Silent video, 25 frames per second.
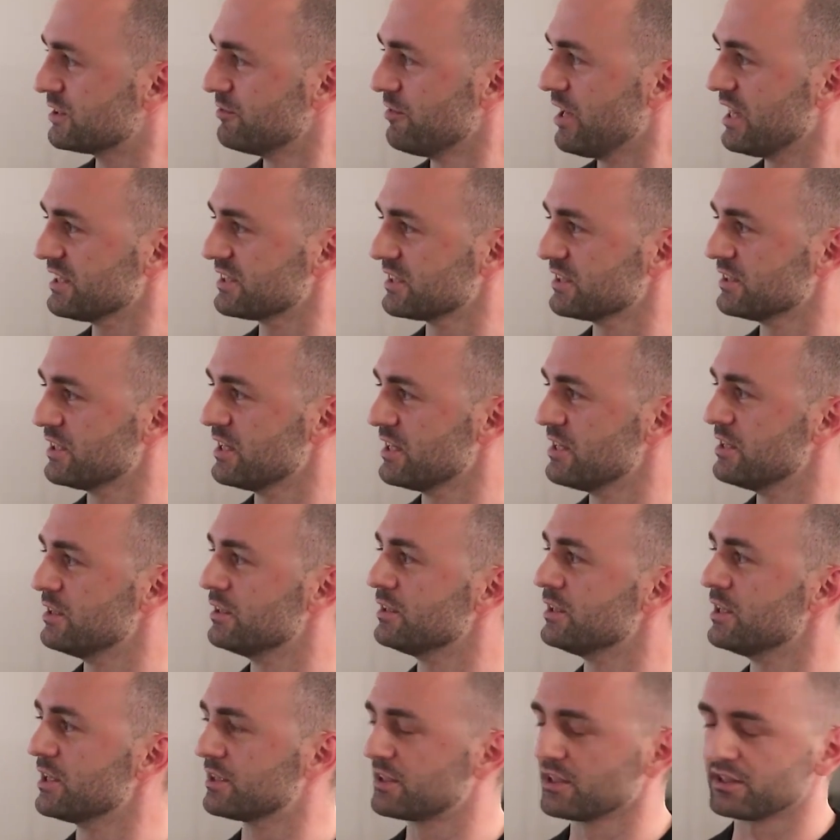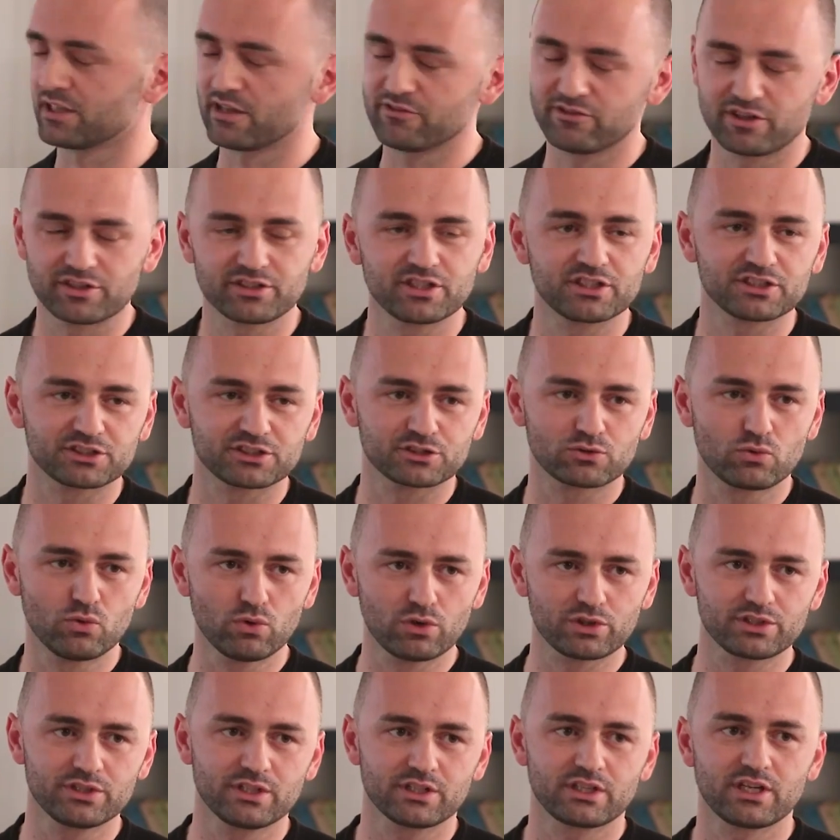связано это, наверное, и с
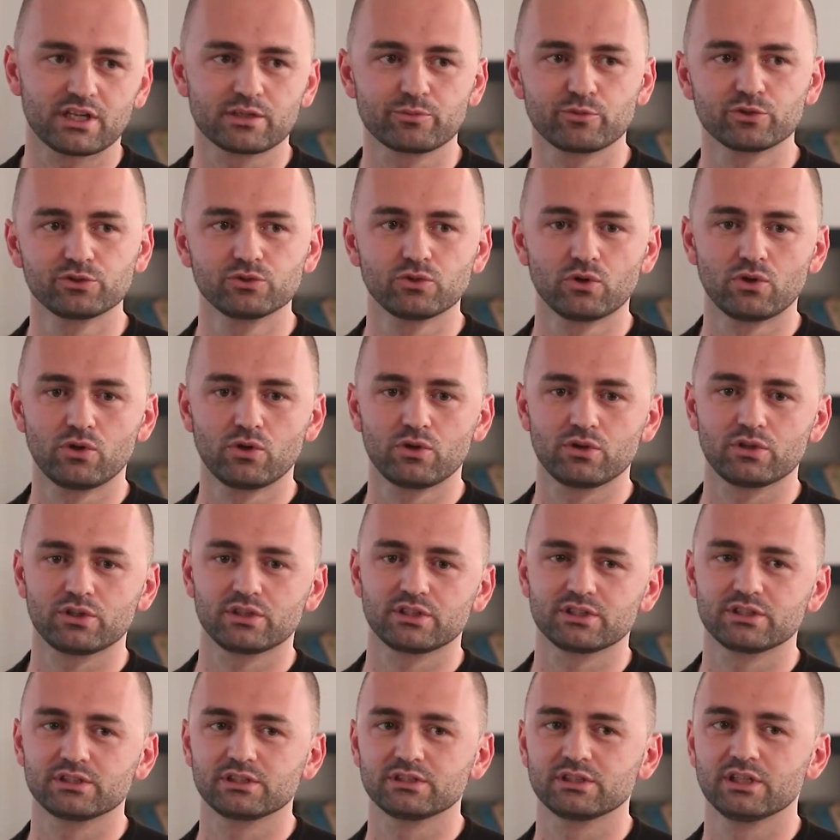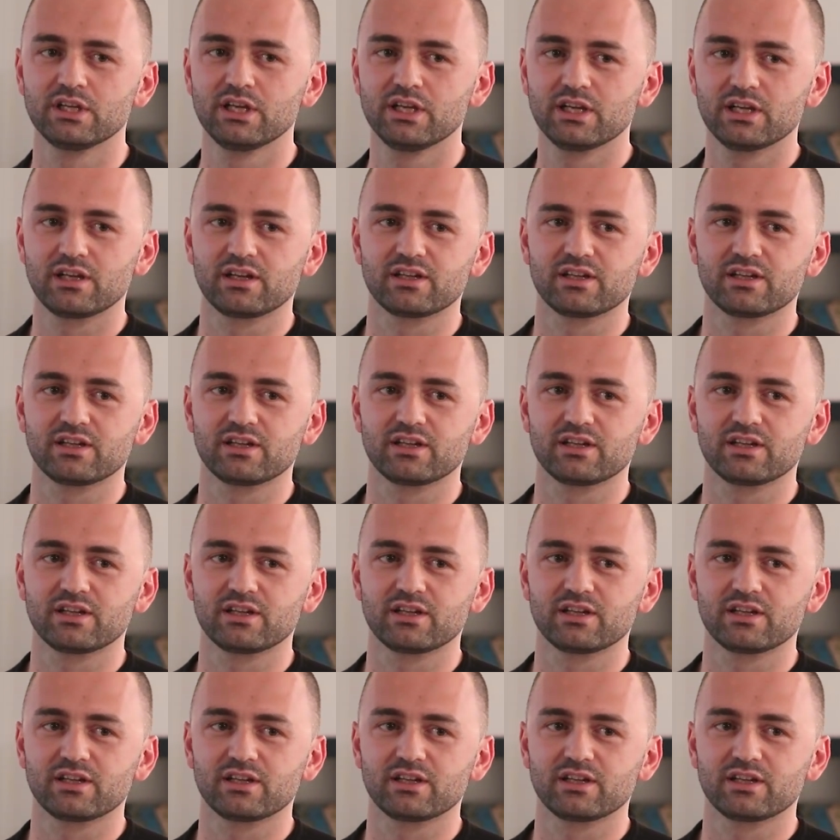кухней, как бы, но